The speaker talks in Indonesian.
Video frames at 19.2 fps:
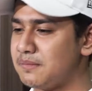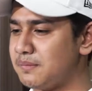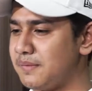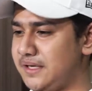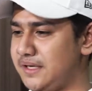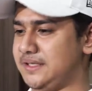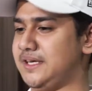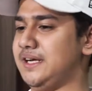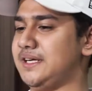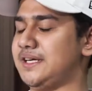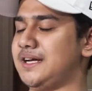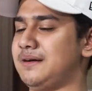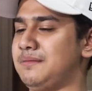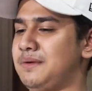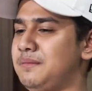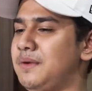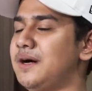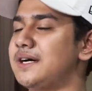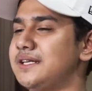memainkan karena
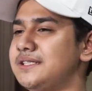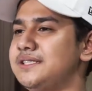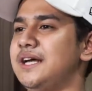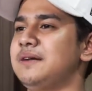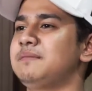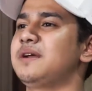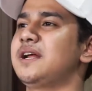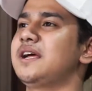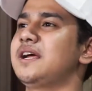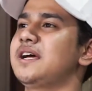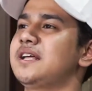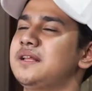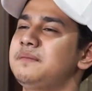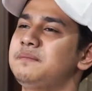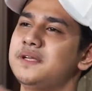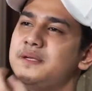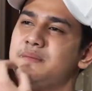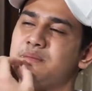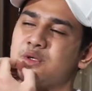memang kerjaan mereka
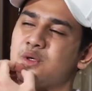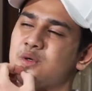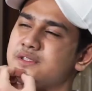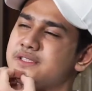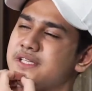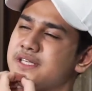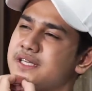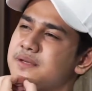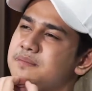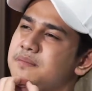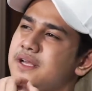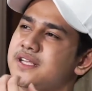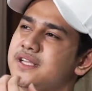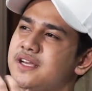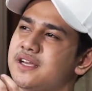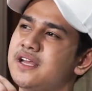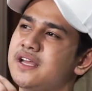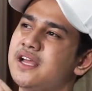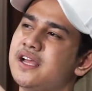tapi menurut saya kira
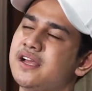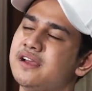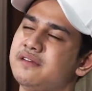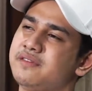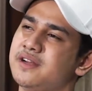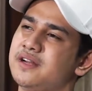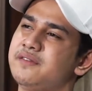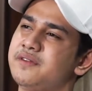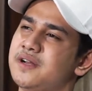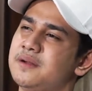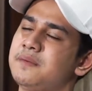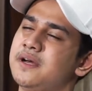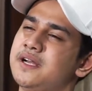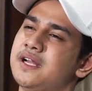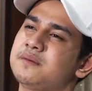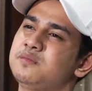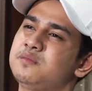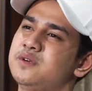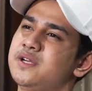banyak film-film
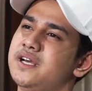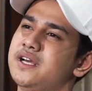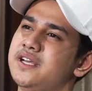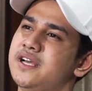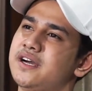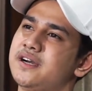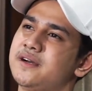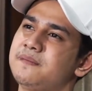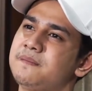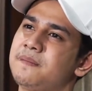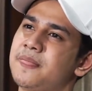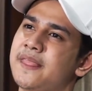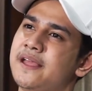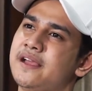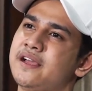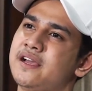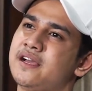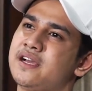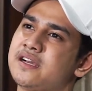anak muda yang
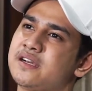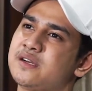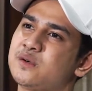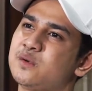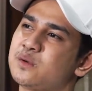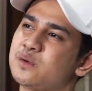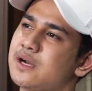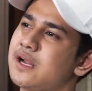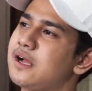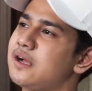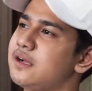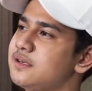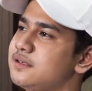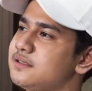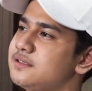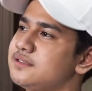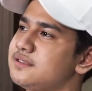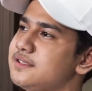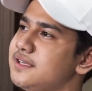kurang
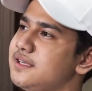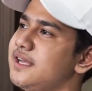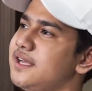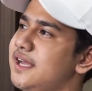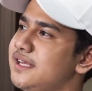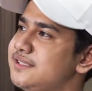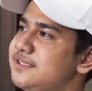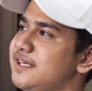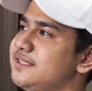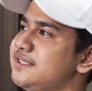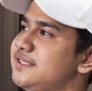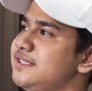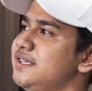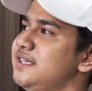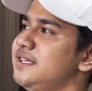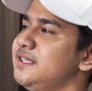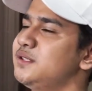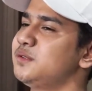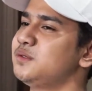
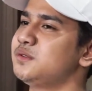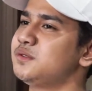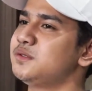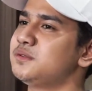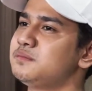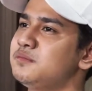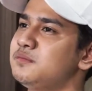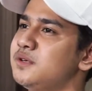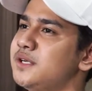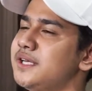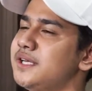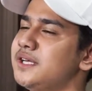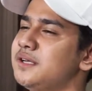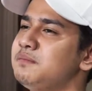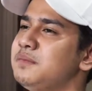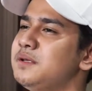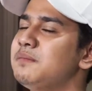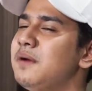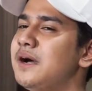esensi gitu mungkin
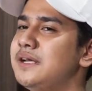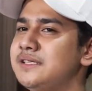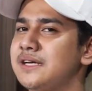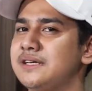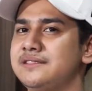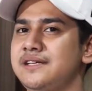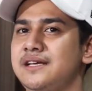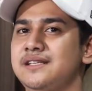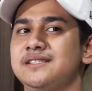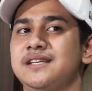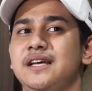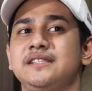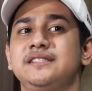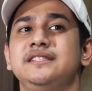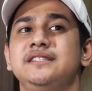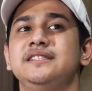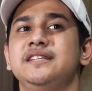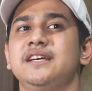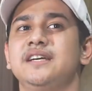lebih banyak
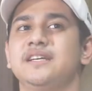sensasinya